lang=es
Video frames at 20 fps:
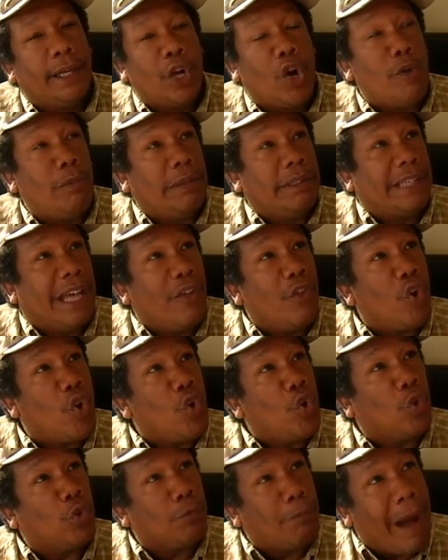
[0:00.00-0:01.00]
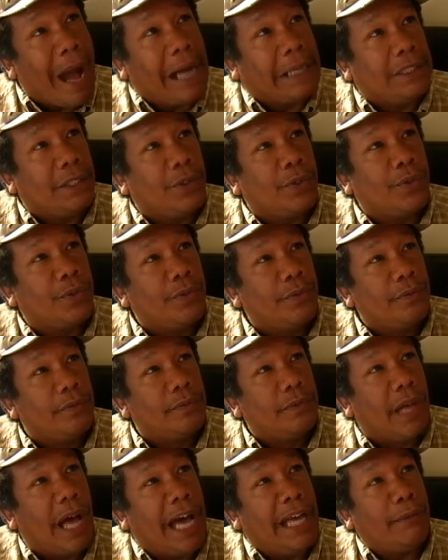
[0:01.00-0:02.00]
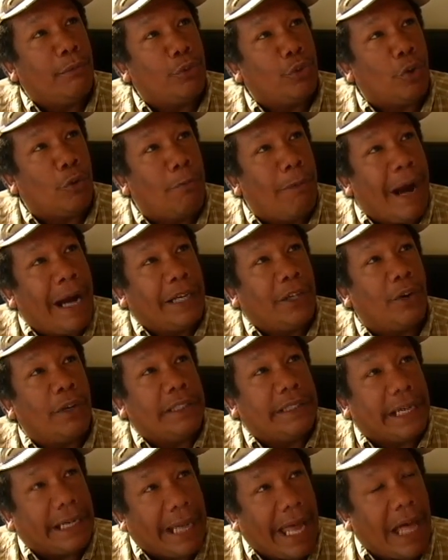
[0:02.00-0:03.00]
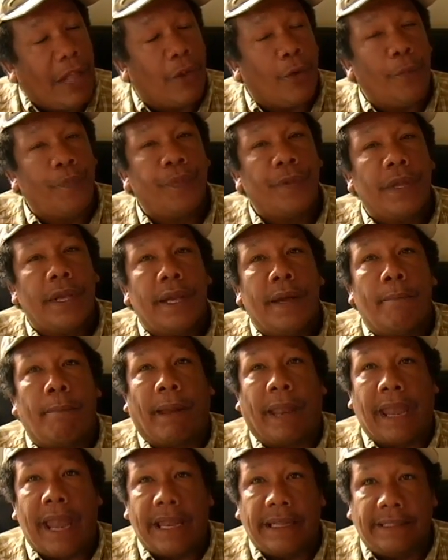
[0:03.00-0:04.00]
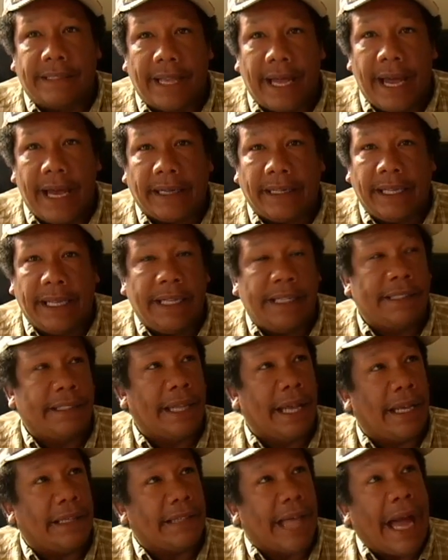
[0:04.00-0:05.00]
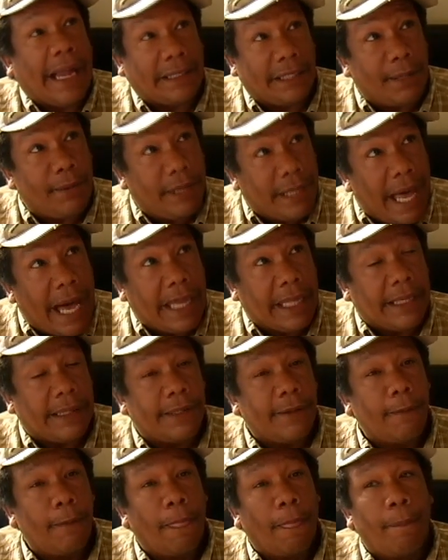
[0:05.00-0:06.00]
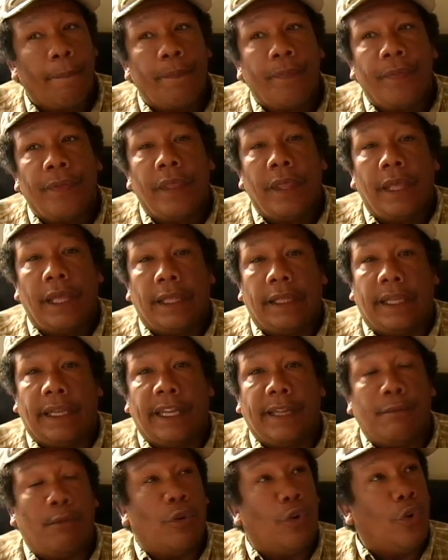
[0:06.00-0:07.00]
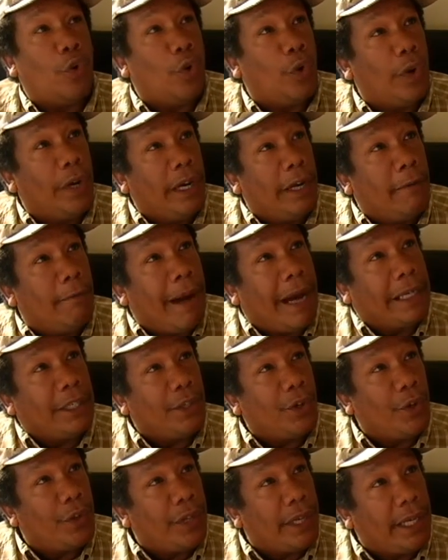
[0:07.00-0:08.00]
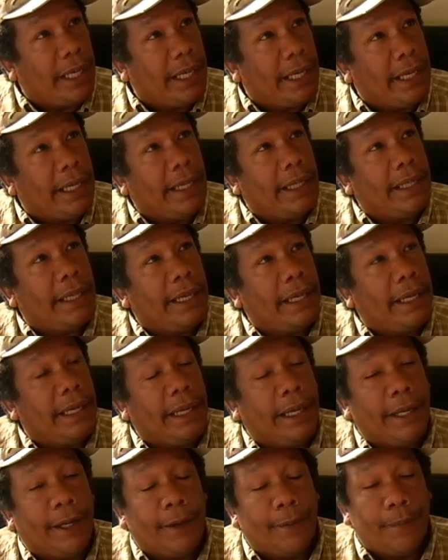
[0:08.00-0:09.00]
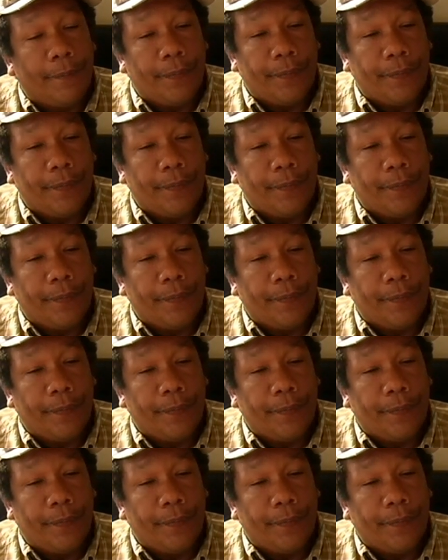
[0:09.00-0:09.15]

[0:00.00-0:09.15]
comenzando con los barrios. Hay muchos barrios integrados para realizar estas actividades tenemos el barrio de,